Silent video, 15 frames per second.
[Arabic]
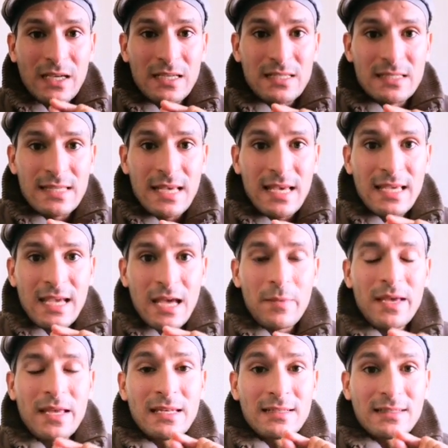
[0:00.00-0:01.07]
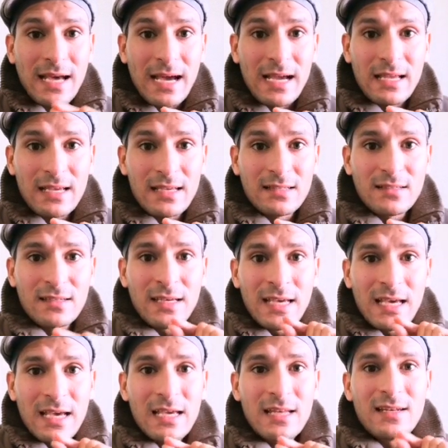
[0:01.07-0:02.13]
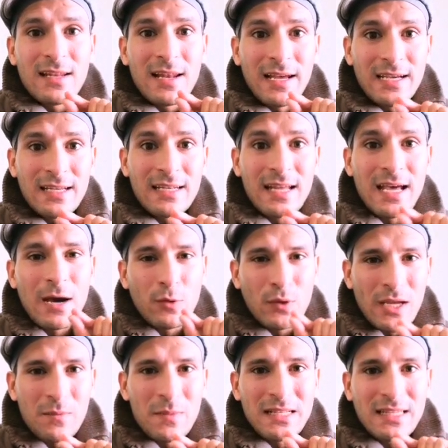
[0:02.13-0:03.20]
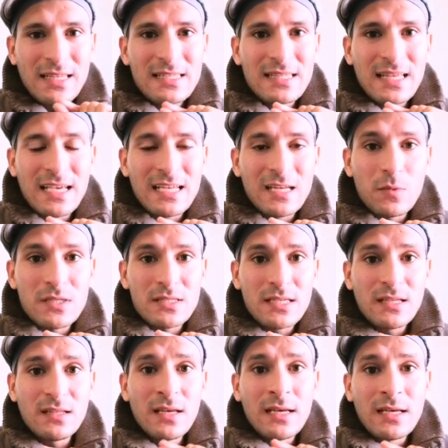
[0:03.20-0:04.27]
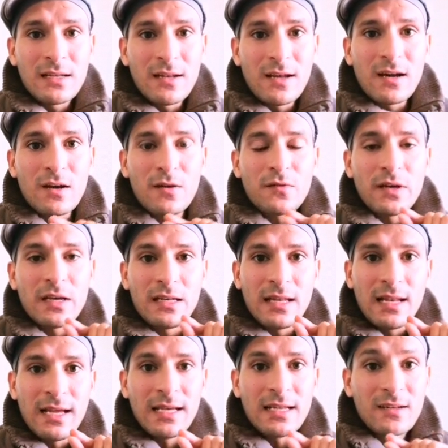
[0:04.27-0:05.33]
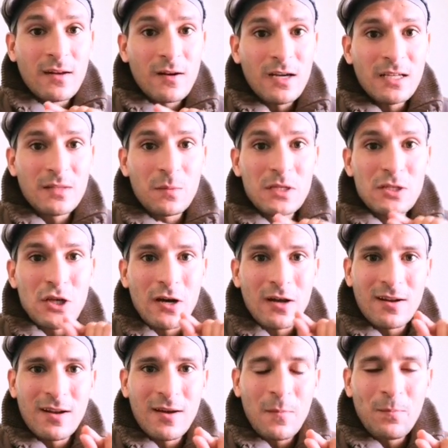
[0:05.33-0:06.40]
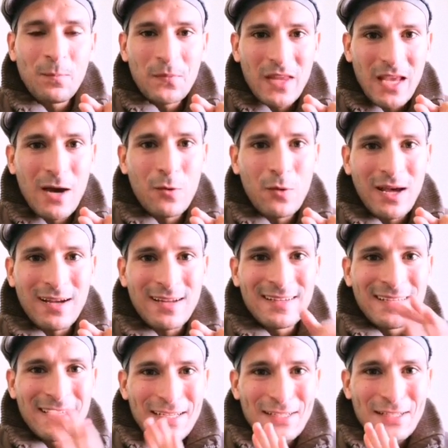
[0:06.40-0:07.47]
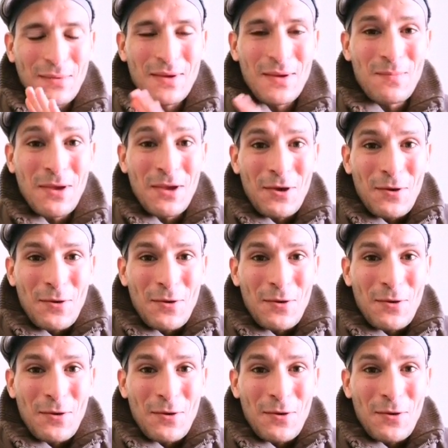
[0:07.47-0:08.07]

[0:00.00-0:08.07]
ازاي كمان نتاكد ان الحنه او نعمل تيست كده بسيط نعرف ان الحنه راحت من شعرنا او لا تمام